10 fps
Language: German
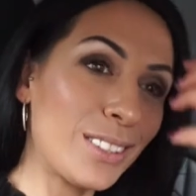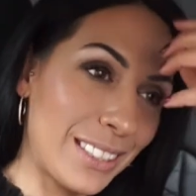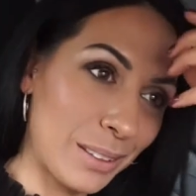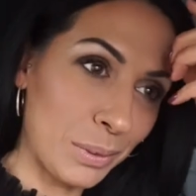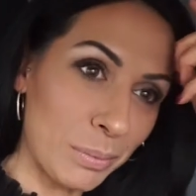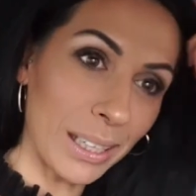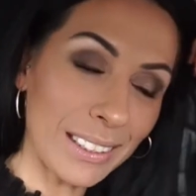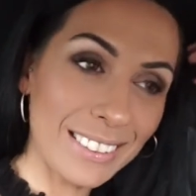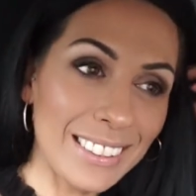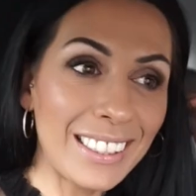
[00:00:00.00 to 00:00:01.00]
lustig mit
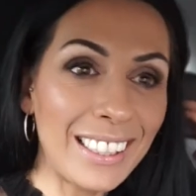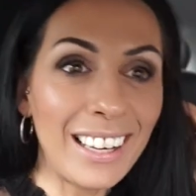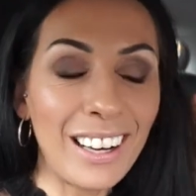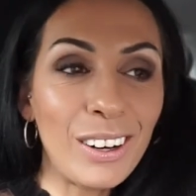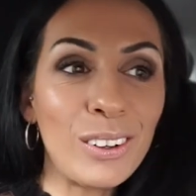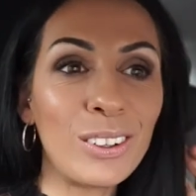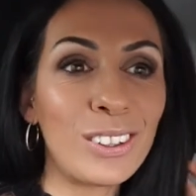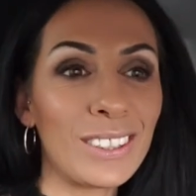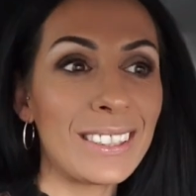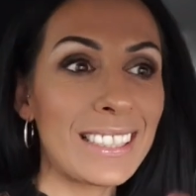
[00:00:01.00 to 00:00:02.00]
Max.
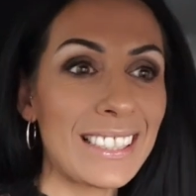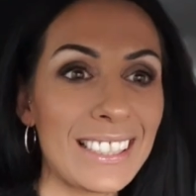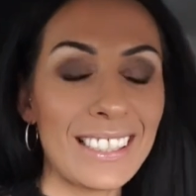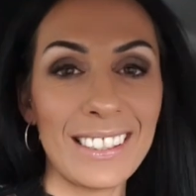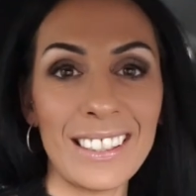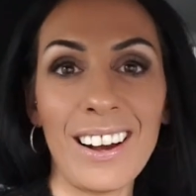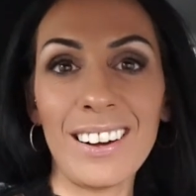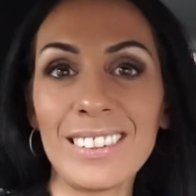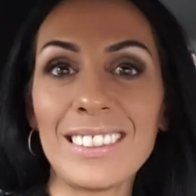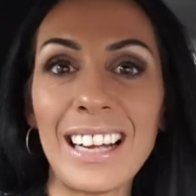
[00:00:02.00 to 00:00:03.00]
Und ja,
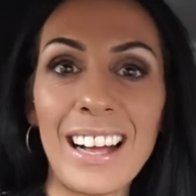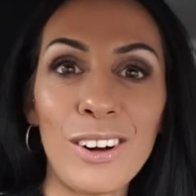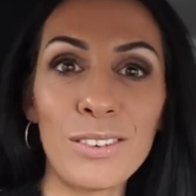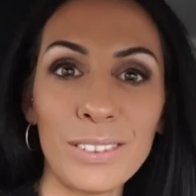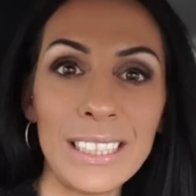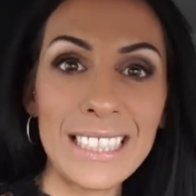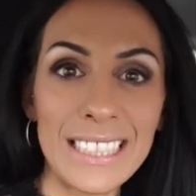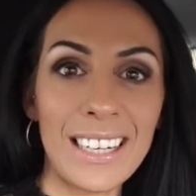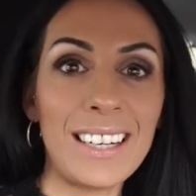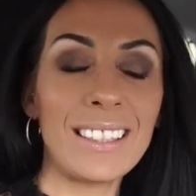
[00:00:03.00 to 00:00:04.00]
auf
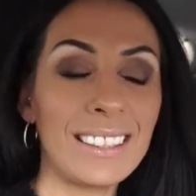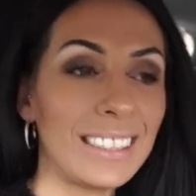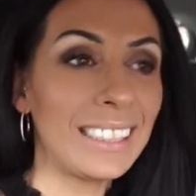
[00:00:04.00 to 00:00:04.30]
Insta,